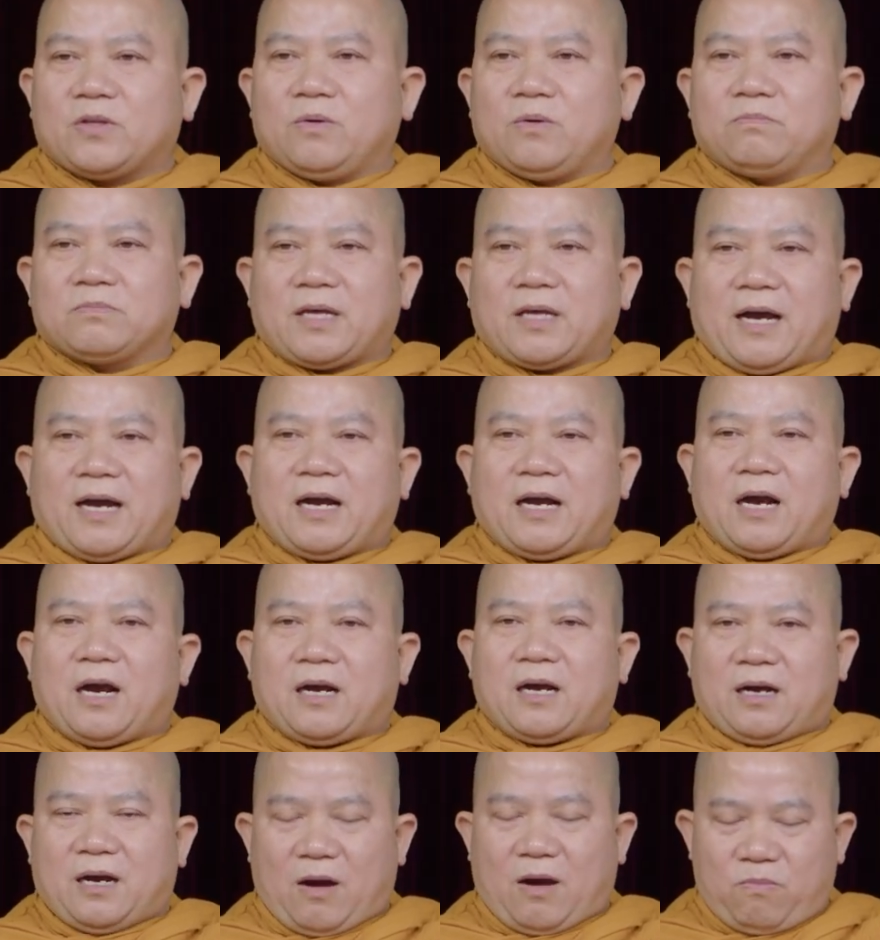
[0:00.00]
chúng ta
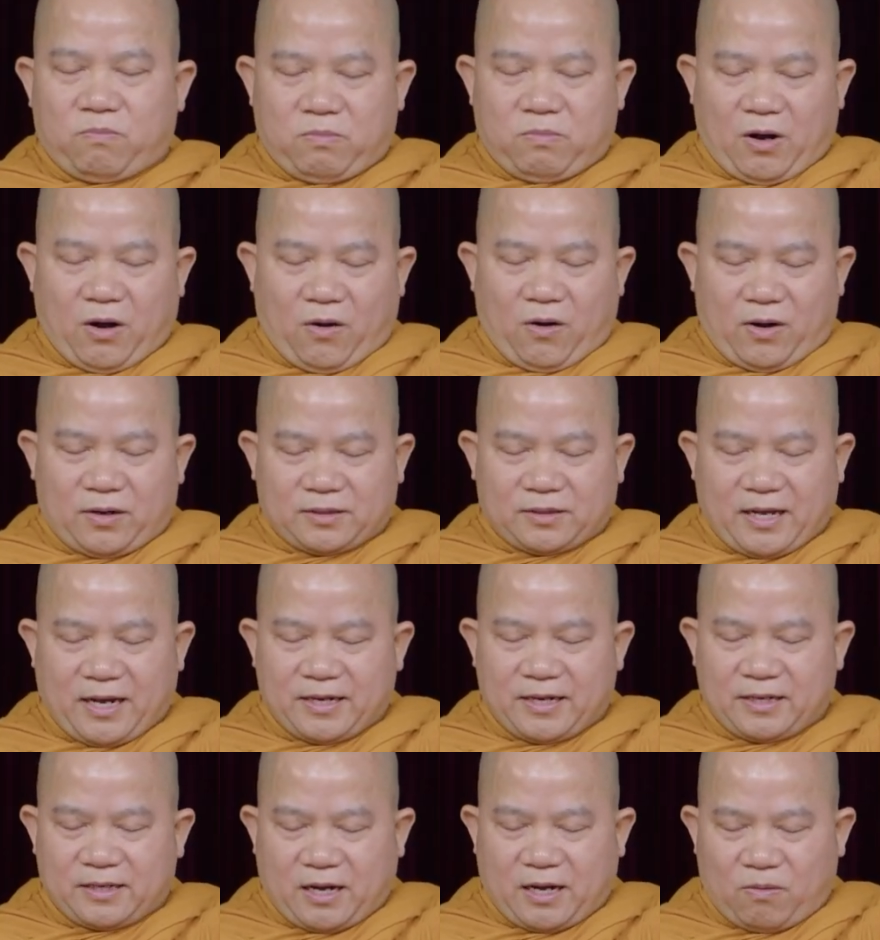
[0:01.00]
không còn
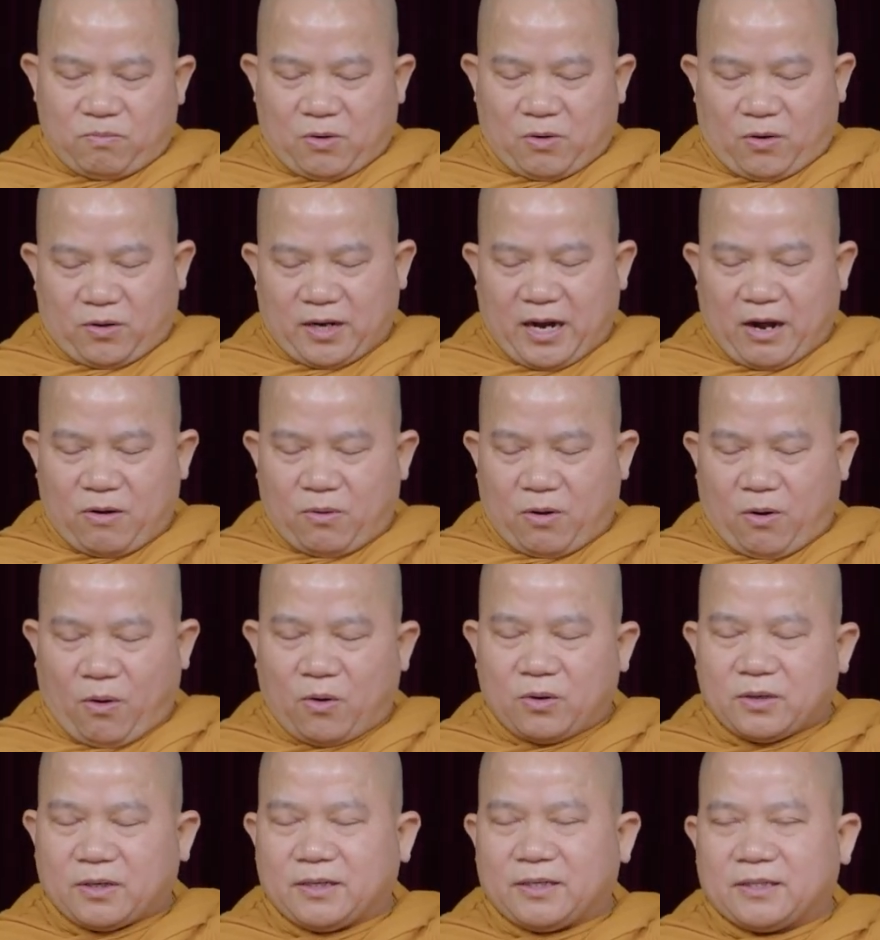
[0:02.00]
thay không còn đau
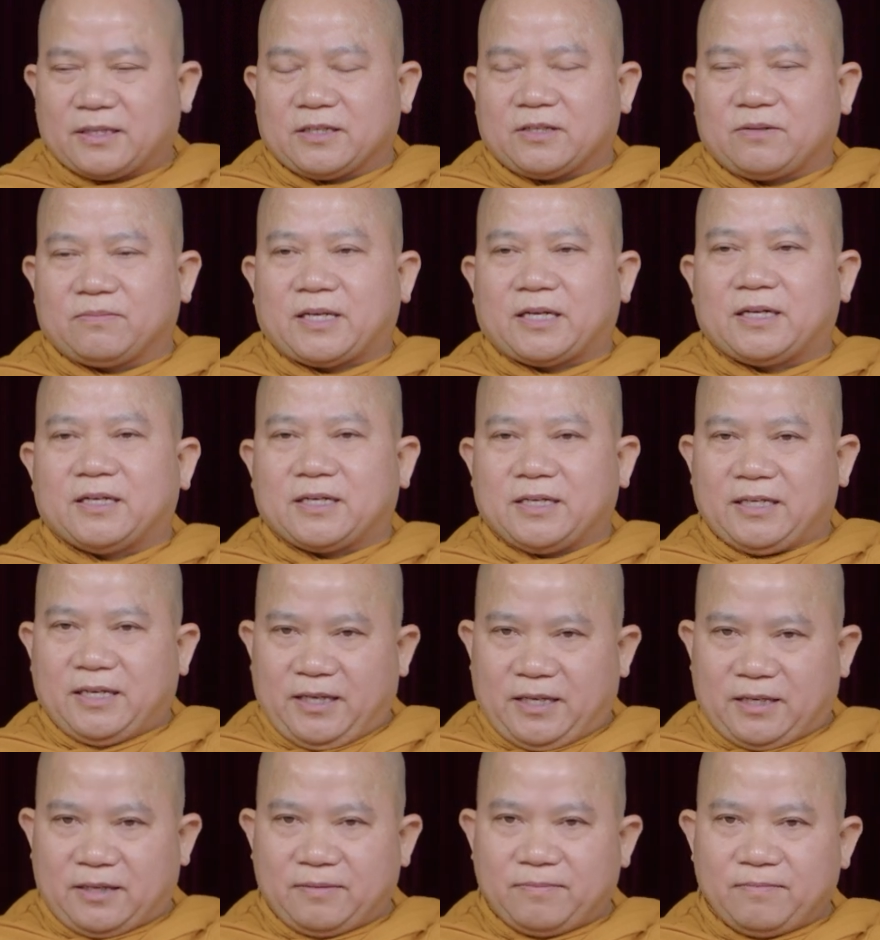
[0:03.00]
khổ nữa thì chúng ta được cái
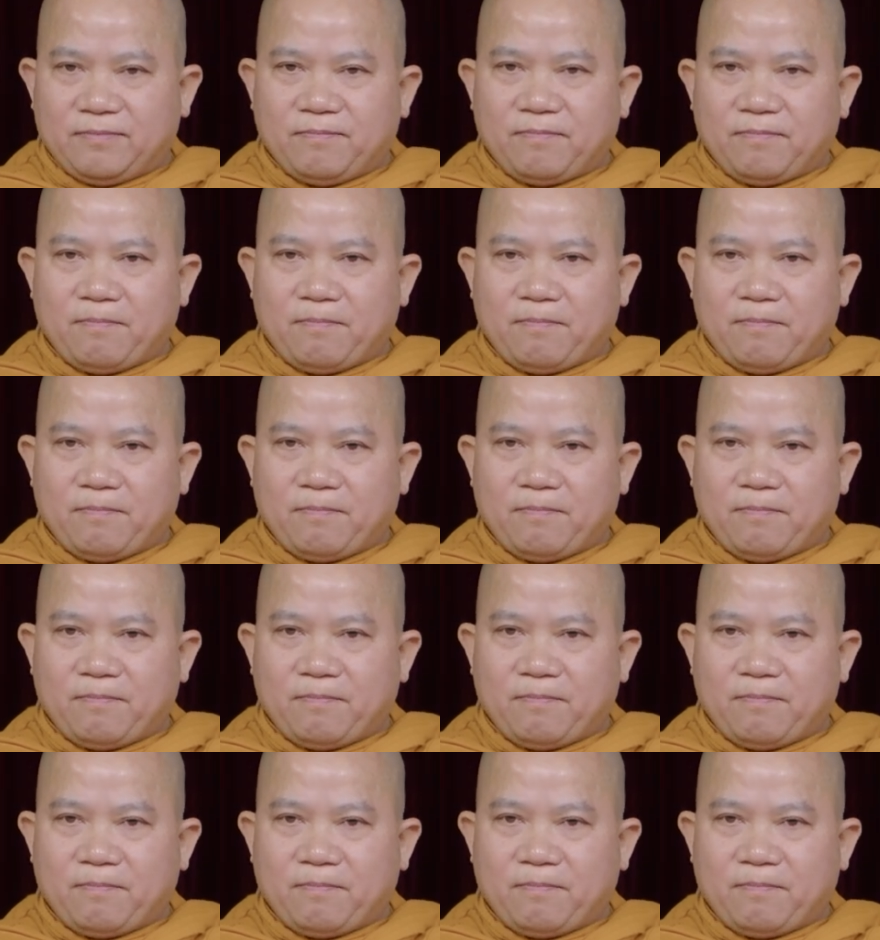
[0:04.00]
gì